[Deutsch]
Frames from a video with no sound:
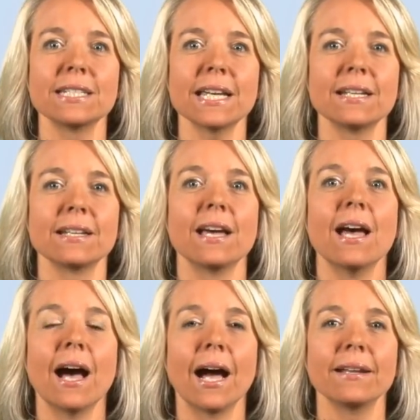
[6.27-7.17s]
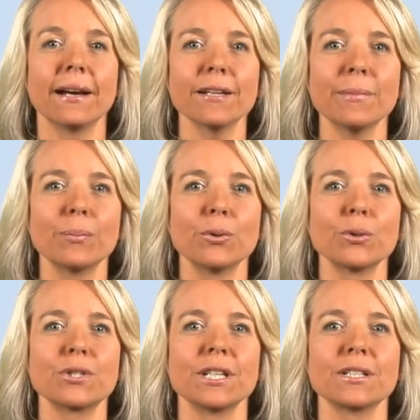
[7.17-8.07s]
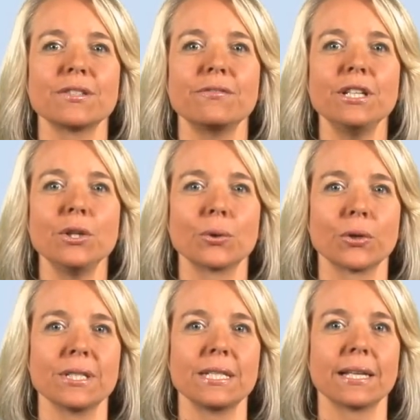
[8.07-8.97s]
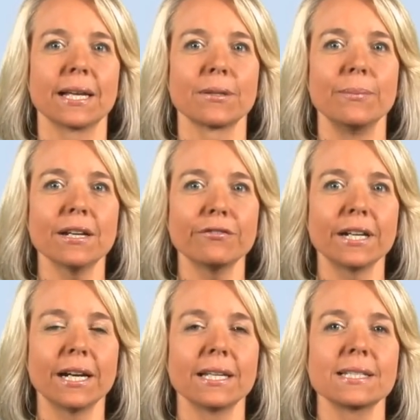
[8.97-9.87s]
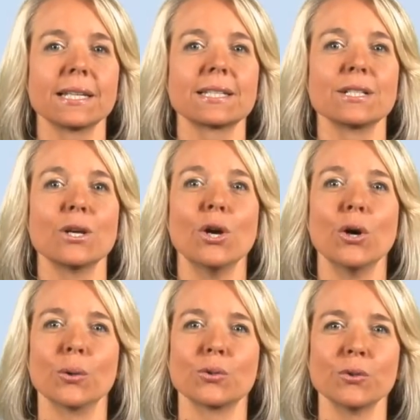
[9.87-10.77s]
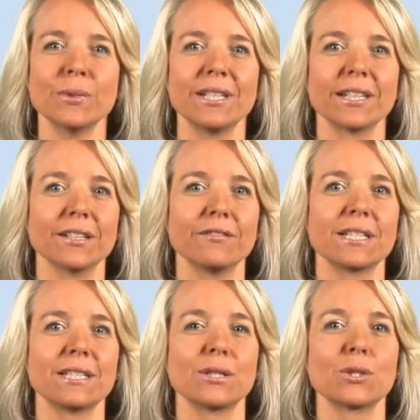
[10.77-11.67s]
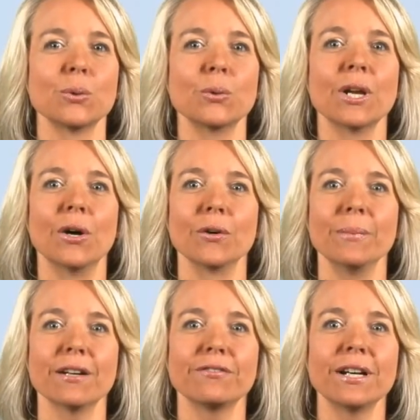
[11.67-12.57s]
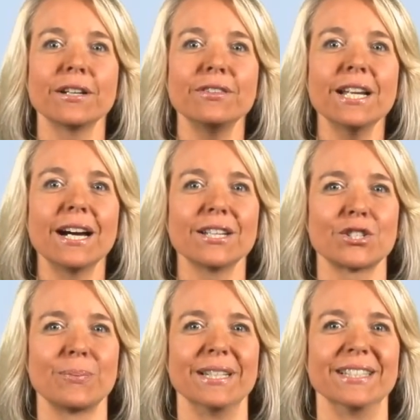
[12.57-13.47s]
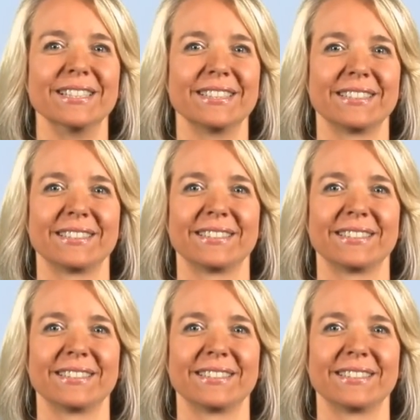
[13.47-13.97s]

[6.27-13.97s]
Denn ein einmal produziertes Video können Sie gleich mehrfach einsetzen und somit Ihre Investition auch mehrfach wieder einspielen.